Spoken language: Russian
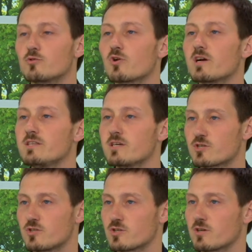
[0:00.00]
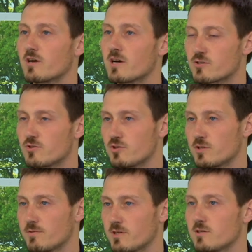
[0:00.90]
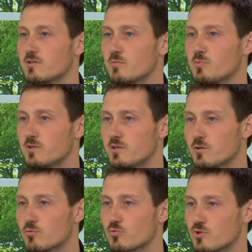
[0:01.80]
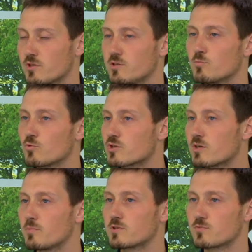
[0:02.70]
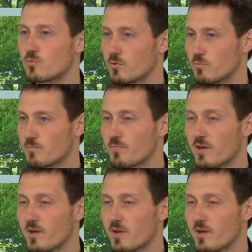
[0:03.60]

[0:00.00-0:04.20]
то, конечно же, каждый человек интерпретирует уже немножко по-своему.